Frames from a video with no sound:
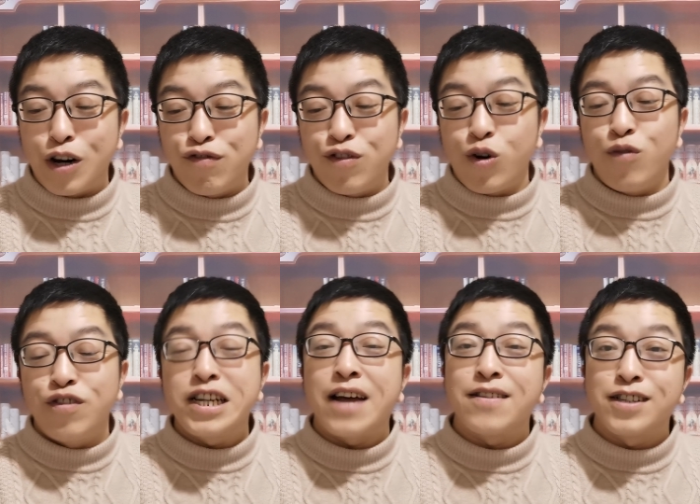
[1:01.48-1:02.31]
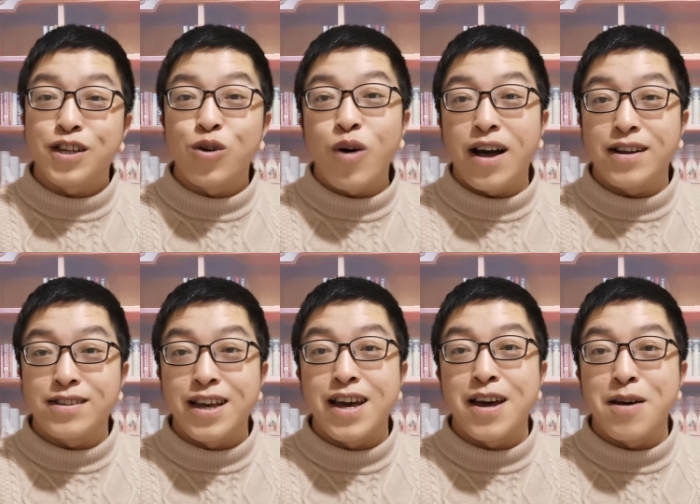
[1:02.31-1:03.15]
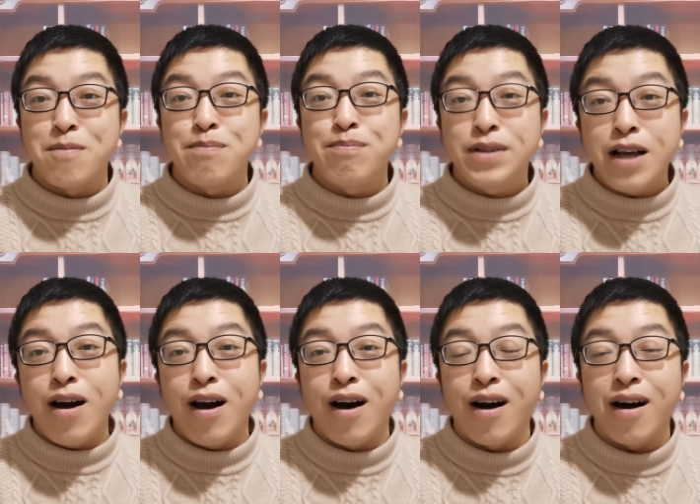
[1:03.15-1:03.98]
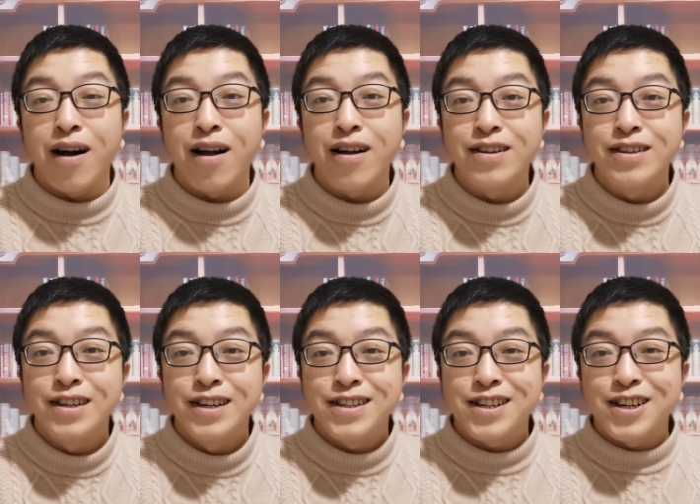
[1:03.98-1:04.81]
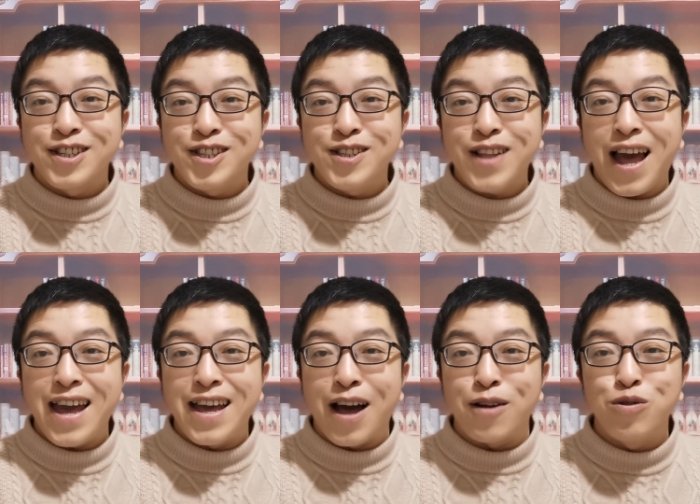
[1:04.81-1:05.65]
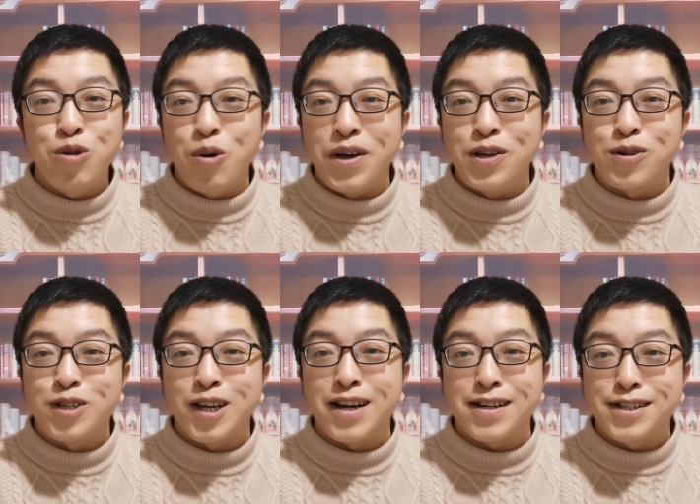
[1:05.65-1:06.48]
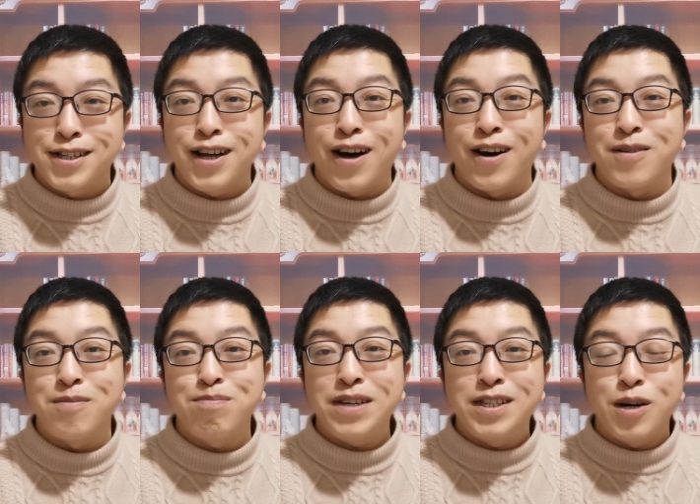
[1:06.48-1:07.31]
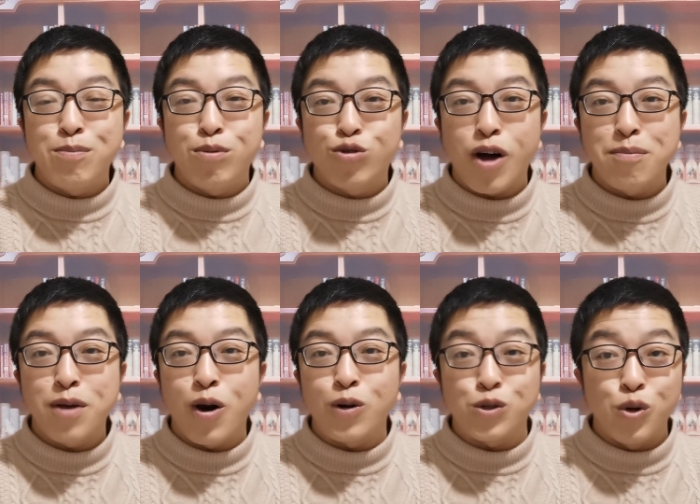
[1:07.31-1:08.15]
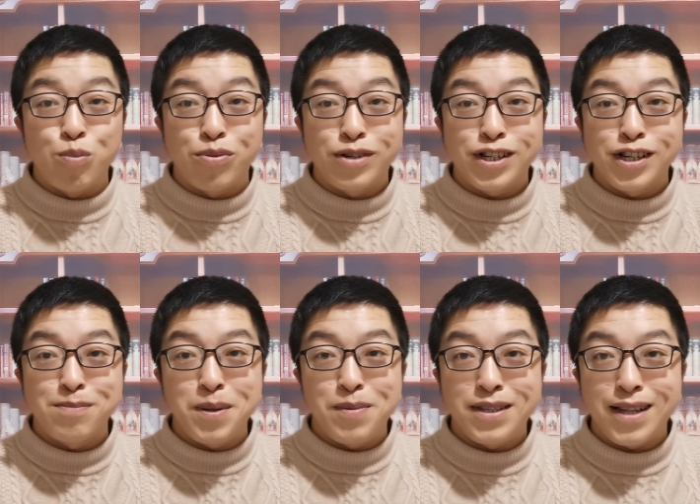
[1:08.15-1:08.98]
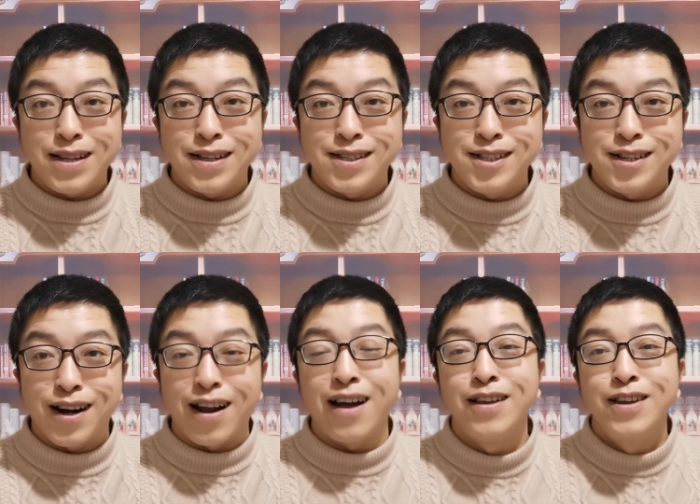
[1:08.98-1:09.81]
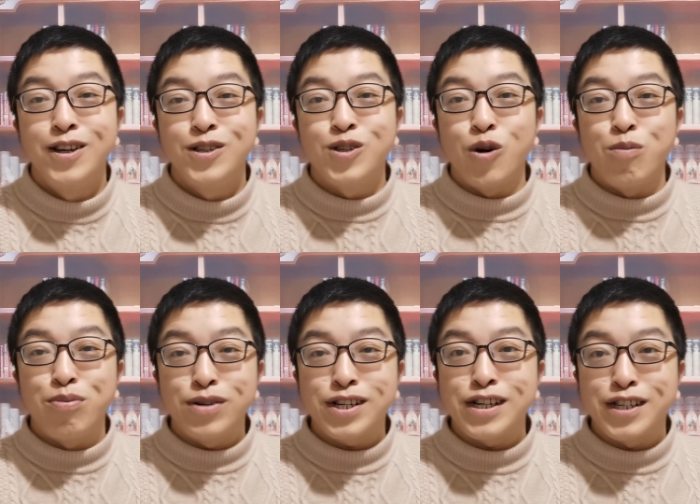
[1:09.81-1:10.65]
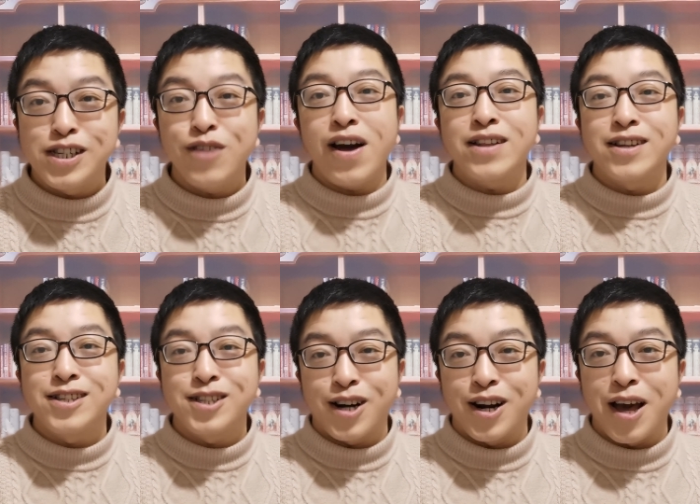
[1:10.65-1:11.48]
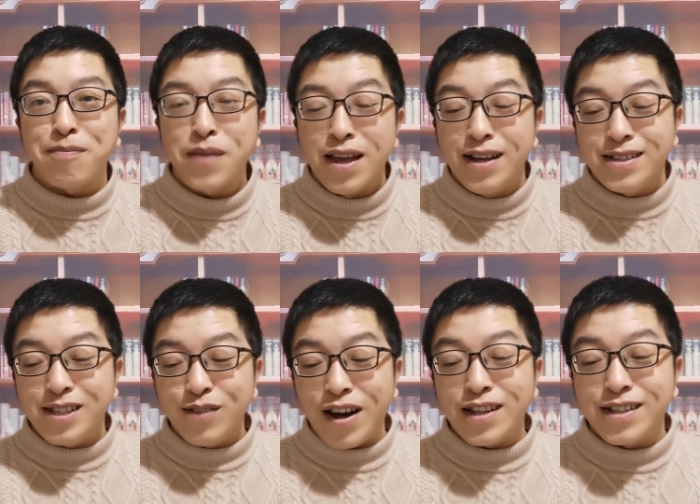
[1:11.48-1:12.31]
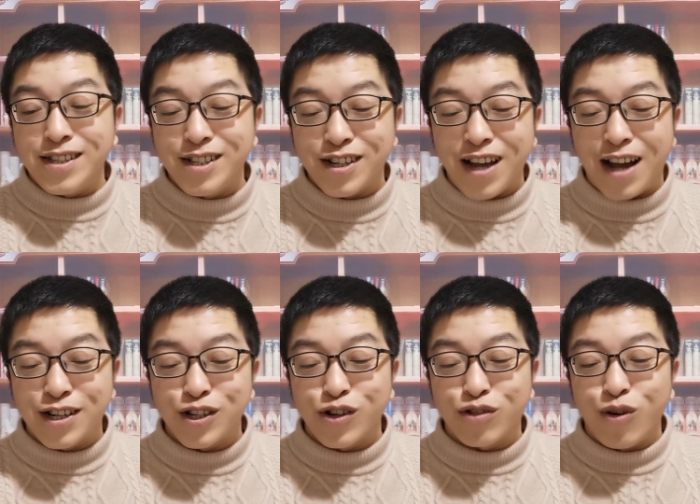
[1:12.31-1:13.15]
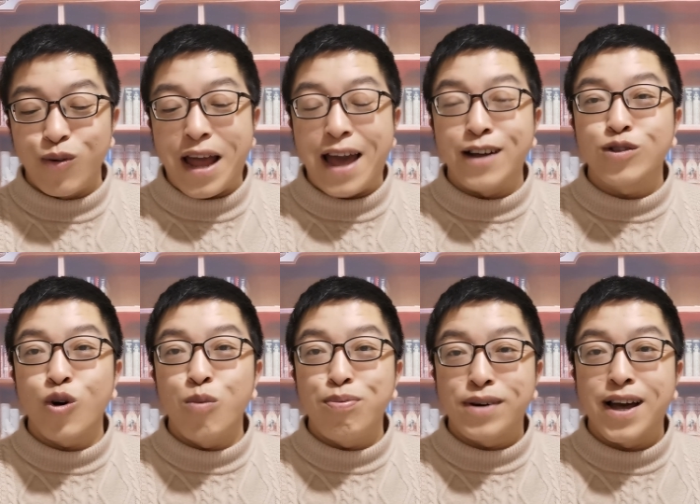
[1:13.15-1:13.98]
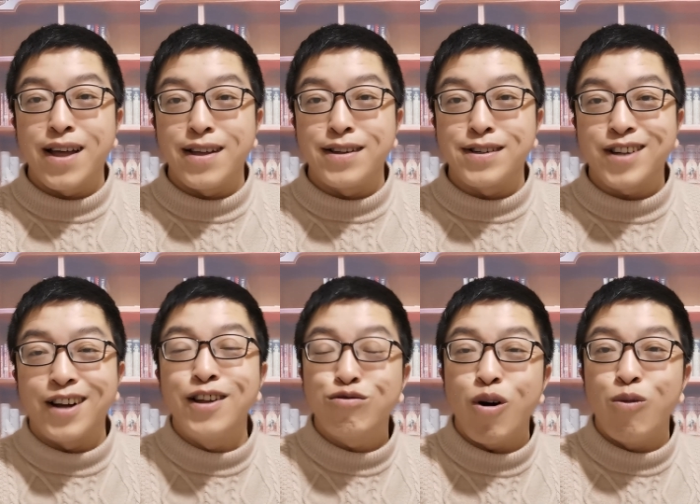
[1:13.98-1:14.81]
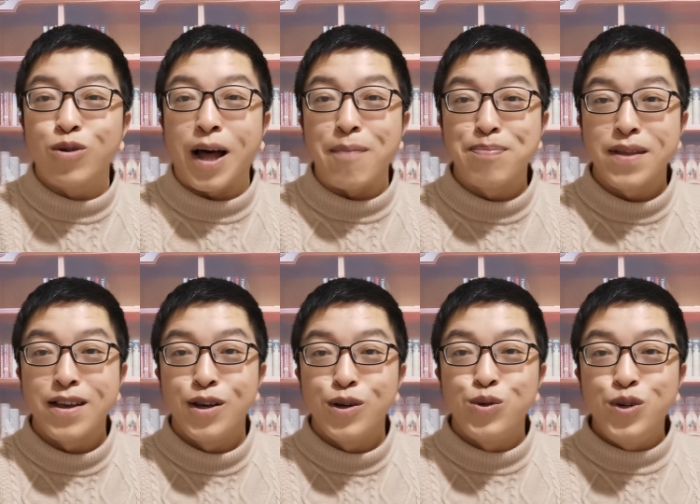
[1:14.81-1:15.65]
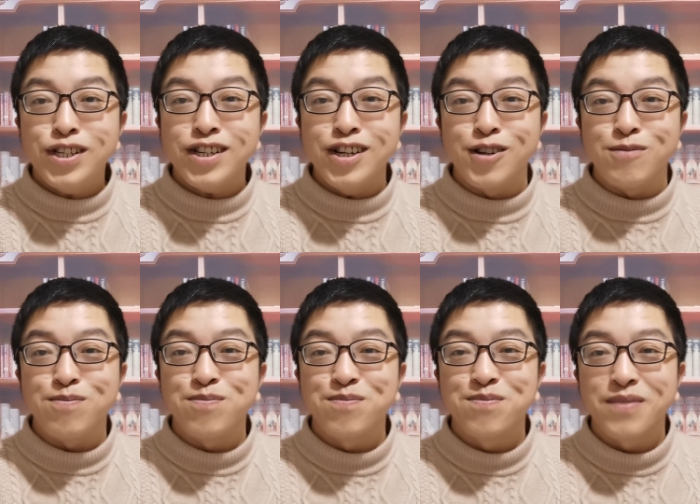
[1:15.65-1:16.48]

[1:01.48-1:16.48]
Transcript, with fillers: 个复工复产的情况也比较好，这个心态呀略微有些失衡，毕竟不双标就不是 B B C 的记者了，就不是西方的记者了。西方的记者呀是从来都不肯承认错误的，于是